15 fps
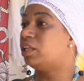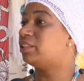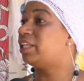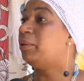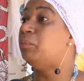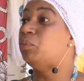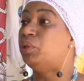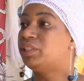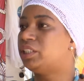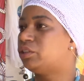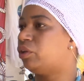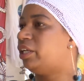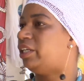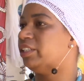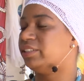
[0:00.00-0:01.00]
tem muita
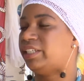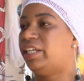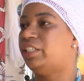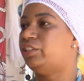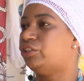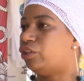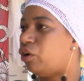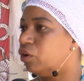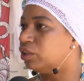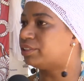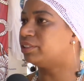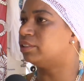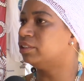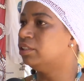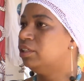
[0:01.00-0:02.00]
intolerância
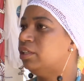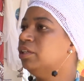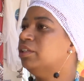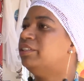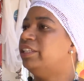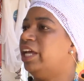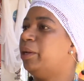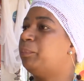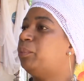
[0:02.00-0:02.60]
religiosa, né?